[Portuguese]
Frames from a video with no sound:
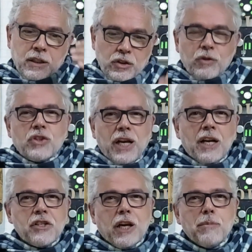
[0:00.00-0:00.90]
Se você
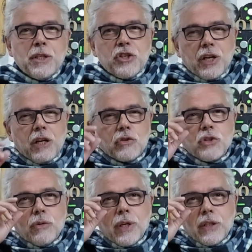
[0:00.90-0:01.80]
acha que realmente chegar aos
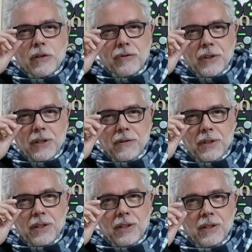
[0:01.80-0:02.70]
50 é o fim da
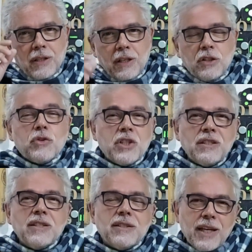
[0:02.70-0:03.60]
vida, se você
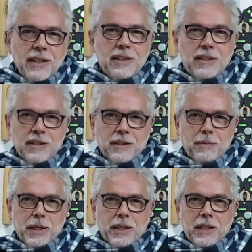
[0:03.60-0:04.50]
se sente dessa
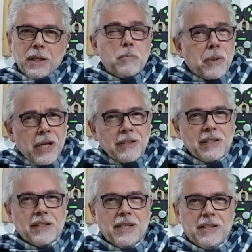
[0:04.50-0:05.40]
maneira, e por que se
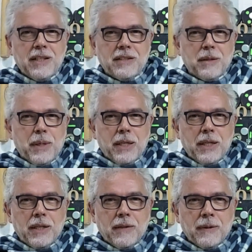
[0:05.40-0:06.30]
sente dessa
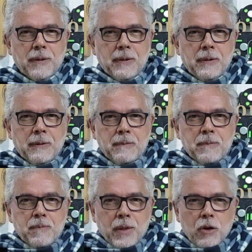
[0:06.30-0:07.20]
maneira?
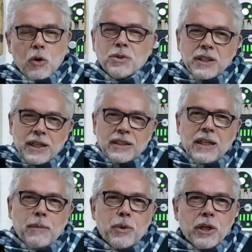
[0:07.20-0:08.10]
Como você está
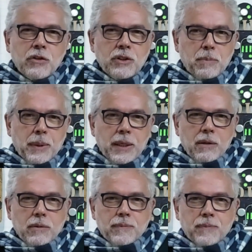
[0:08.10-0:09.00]
elaborando esse
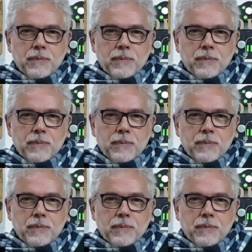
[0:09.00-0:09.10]
plano?